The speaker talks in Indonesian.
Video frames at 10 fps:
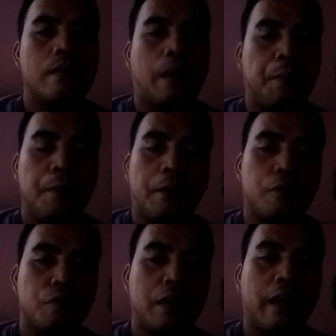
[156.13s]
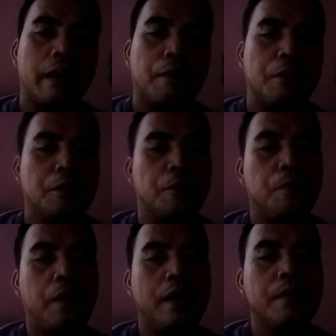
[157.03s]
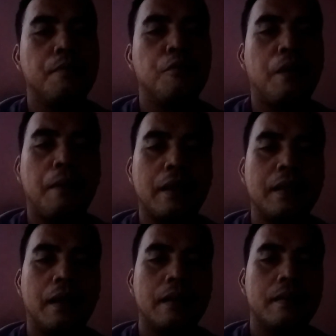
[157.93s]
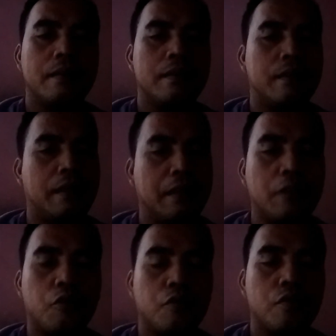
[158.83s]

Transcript: tapi patungnya yang menyerupai Bunda Maria dan Yesus